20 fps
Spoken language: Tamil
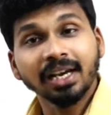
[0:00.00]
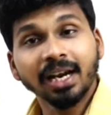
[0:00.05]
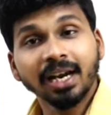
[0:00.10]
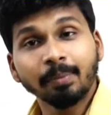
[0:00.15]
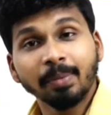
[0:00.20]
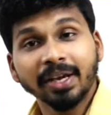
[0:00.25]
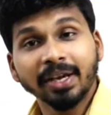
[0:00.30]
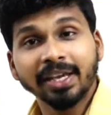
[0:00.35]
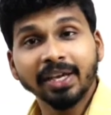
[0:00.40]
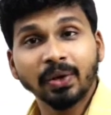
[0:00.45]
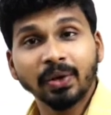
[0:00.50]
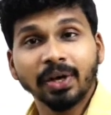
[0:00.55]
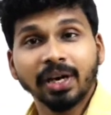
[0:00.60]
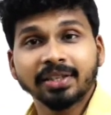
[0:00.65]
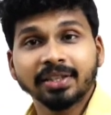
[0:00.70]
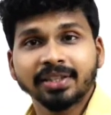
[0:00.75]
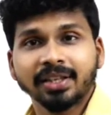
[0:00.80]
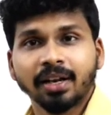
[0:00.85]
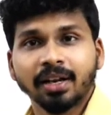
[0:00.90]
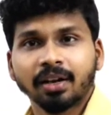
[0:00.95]
நம்ம ஹீரோ
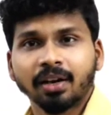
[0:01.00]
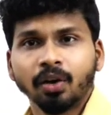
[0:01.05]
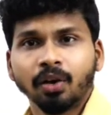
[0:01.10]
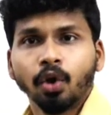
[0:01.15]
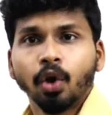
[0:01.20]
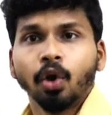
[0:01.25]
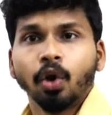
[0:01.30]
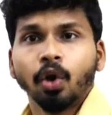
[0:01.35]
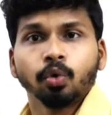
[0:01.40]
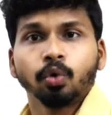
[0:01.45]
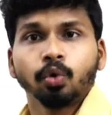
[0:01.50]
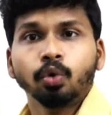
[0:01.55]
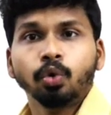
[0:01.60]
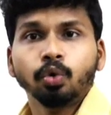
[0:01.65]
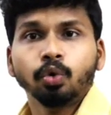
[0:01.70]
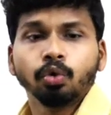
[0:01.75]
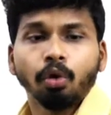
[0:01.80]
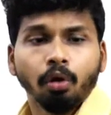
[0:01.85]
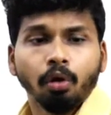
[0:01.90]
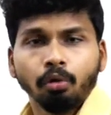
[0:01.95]
என்ன செய்கிறாருன்னா
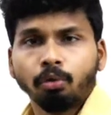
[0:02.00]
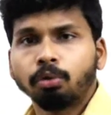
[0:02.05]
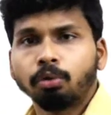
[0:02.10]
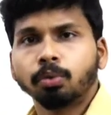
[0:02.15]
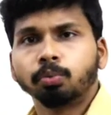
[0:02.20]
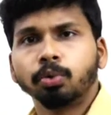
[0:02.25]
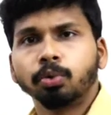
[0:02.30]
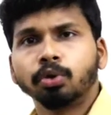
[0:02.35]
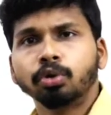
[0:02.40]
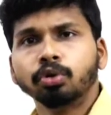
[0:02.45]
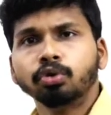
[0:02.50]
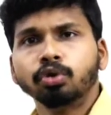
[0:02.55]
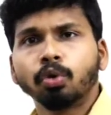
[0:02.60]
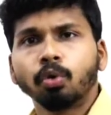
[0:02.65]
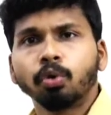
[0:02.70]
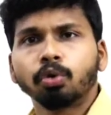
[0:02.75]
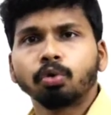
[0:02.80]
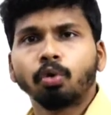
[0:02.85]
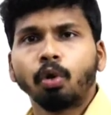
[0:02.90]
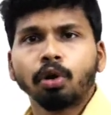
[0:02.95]
ஏய் நாங்கள் ஒரு பெரிய
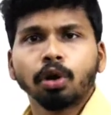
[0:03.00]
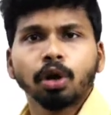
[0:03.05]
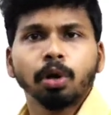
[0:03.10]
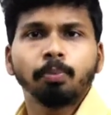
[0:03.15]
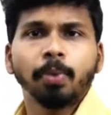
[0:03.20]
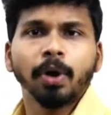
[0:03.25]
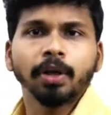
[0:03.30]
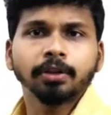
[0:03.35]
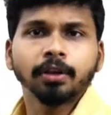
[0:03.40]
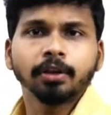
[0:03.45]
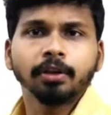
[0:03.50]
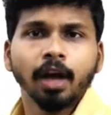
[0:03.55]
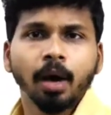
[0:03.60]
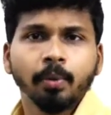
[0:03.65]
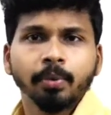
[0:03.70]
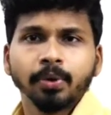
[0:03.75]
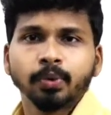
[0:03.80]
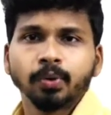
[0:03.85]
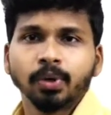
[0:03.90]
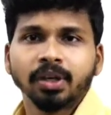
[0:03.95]
ஒரு குரங்கை பார்த்தண்டா
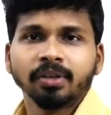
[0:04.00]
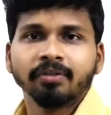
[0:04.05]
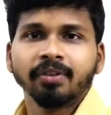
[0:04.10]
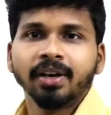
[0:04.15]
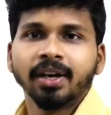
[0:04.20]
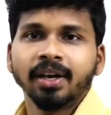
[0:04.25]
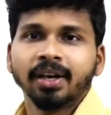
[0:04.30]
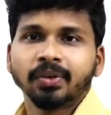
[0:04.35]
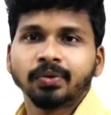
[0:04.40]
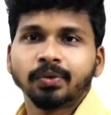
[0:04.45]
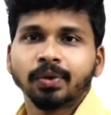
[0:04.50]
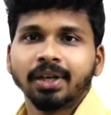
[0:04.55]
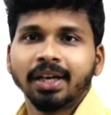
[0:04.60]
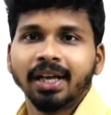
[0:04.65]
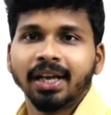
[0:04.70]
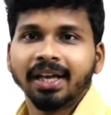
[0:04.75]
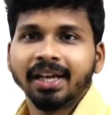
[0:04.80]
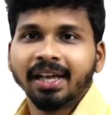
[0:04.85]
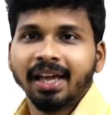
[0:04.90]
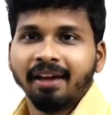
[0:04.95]
அப்படின்னு சொல்லிட்டு வில்லன்ட்ட சொல்ல
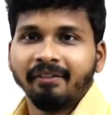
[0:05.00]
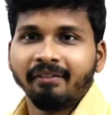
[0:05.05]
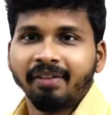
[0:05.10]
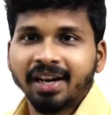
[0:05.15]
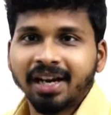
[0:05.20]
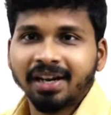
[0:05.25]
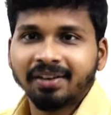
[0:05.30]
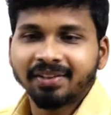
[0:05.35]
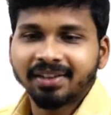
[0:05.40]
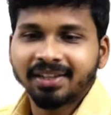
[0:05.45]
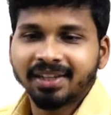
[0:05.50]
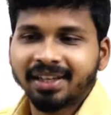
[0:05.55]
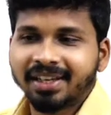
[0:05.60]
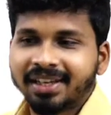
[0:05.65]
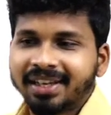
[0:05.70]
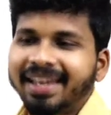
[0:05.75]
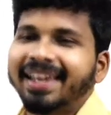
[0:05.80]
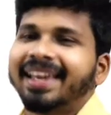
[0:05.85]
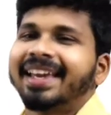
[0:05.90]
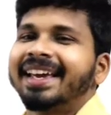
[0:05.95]
வில்லன் வந்து
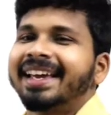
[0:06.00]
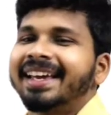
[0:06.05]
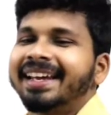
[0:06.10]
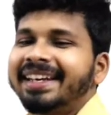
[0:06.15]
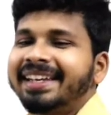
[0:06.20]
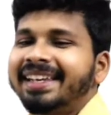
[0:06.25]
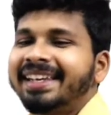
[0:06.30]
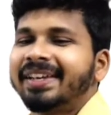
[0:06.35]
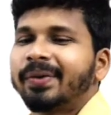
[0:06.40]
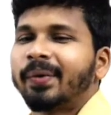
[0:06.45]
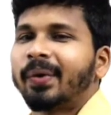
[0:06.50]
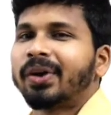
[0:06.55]
ஹே நீ